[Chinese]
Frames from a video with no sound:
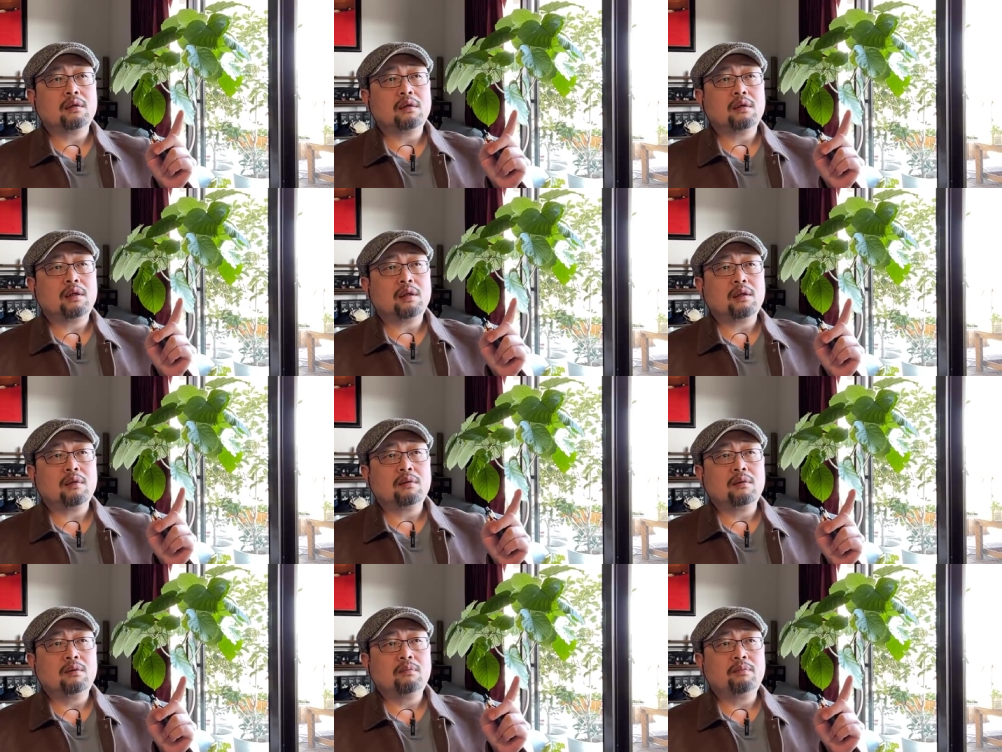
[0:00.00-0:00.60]

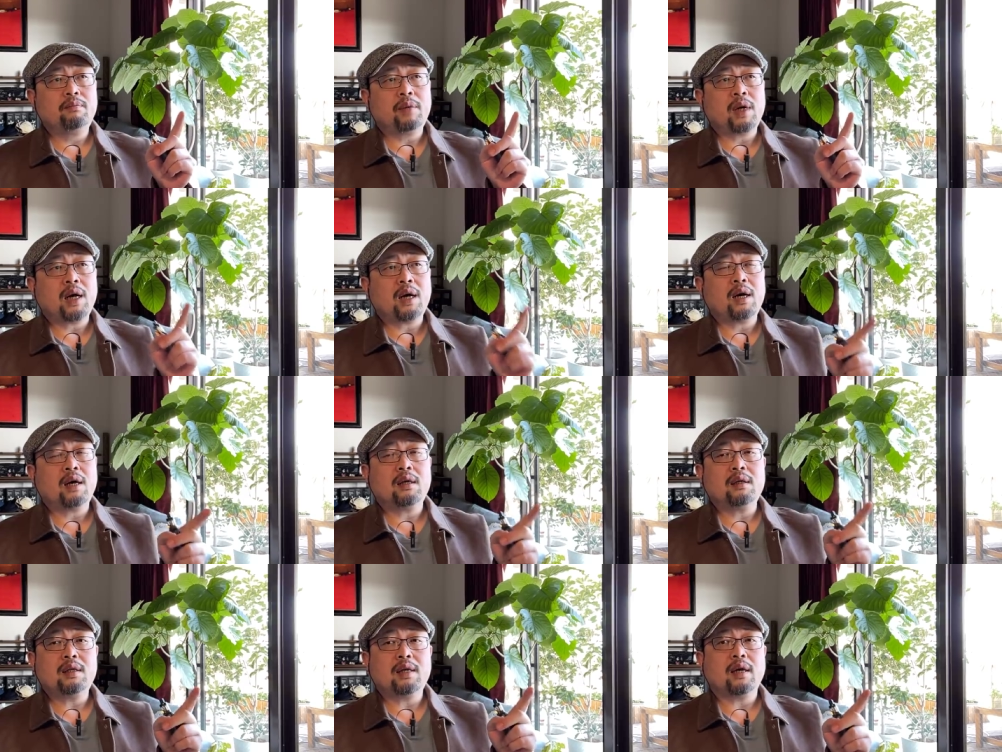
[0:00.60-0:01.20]
零
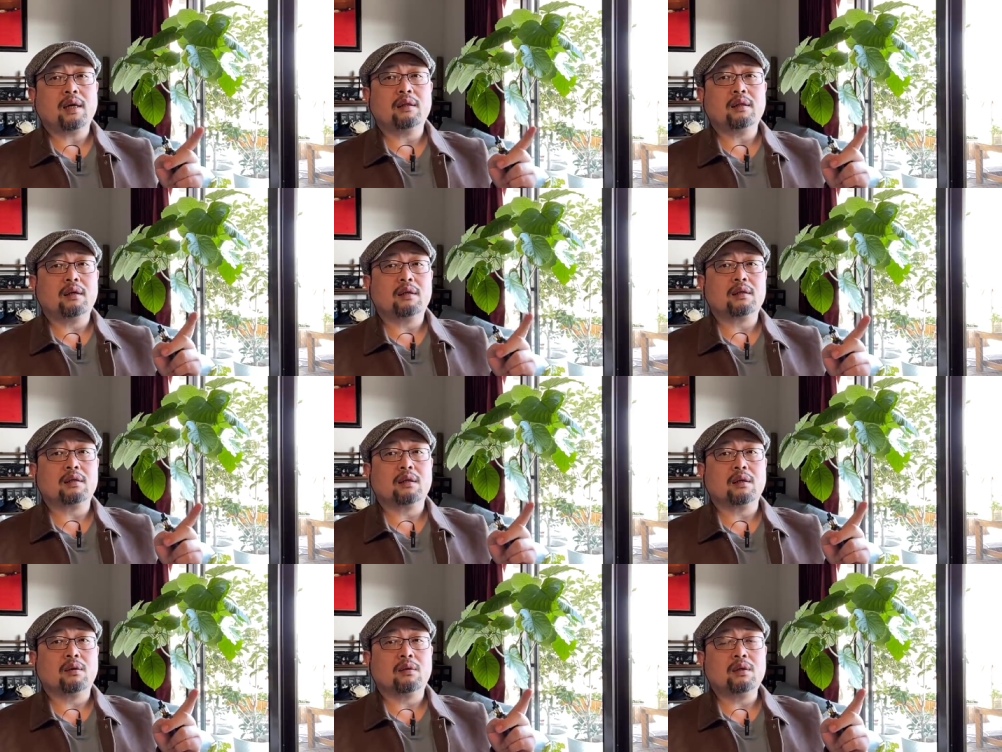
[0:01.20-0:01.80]
八年的
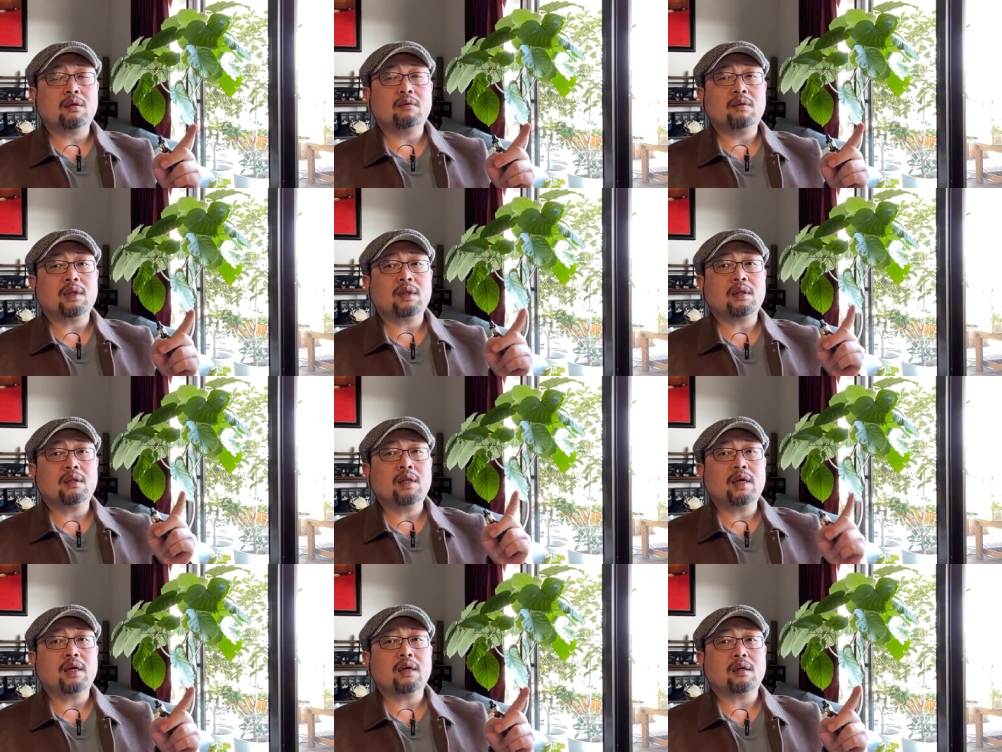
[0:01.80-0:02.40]
时候，因为
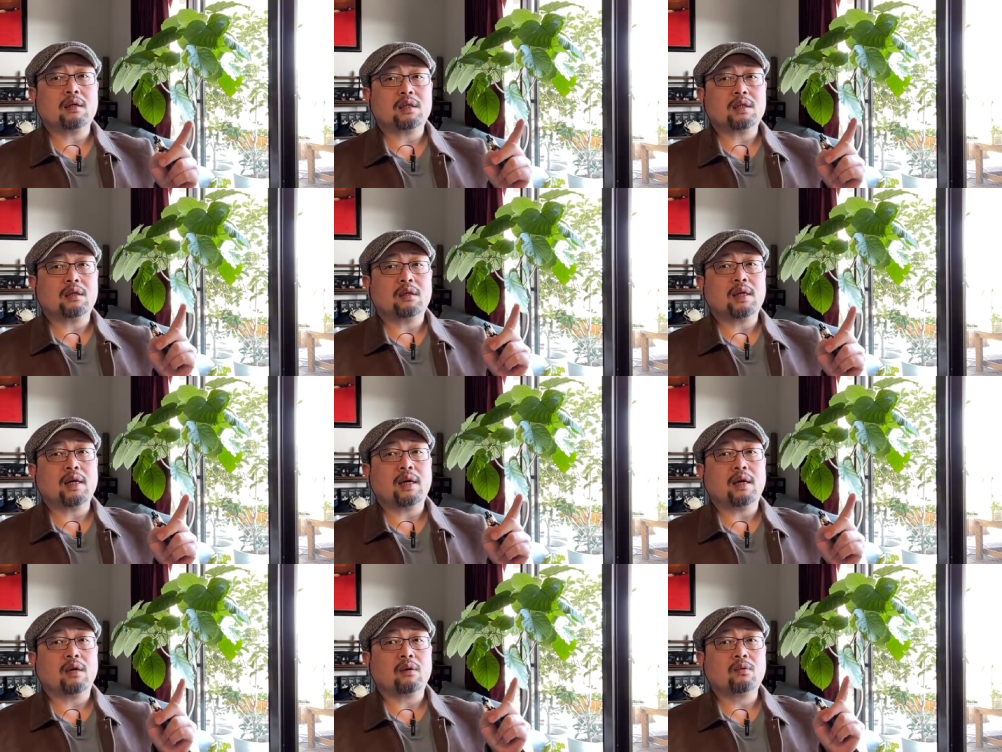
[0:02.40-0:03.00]
那个时
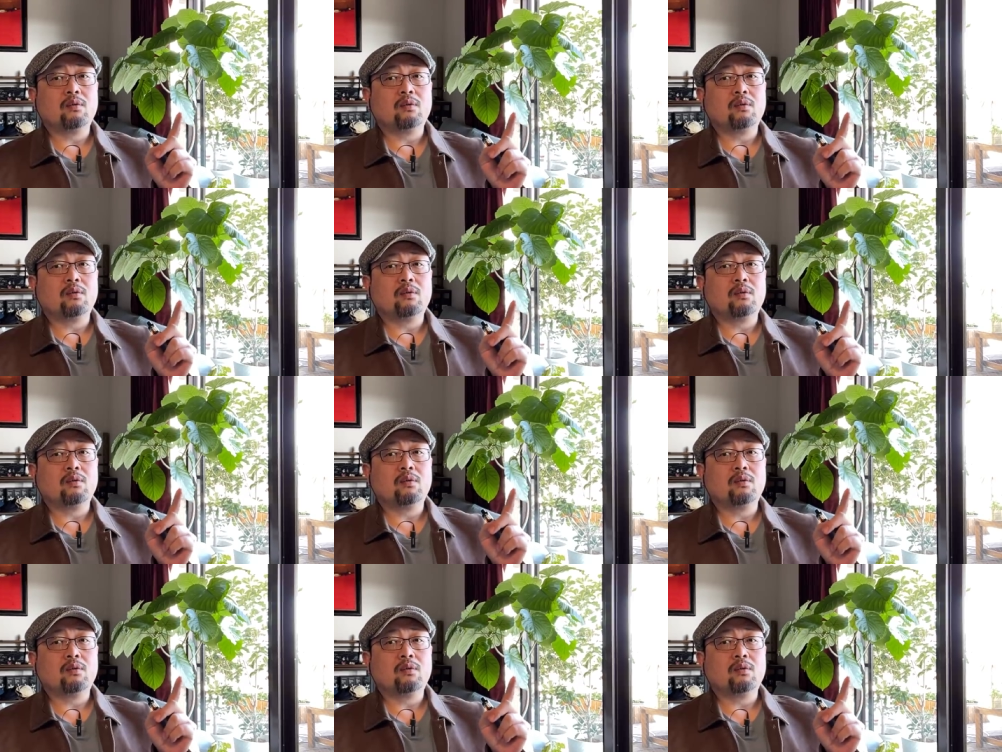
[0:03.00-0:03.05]
代啊，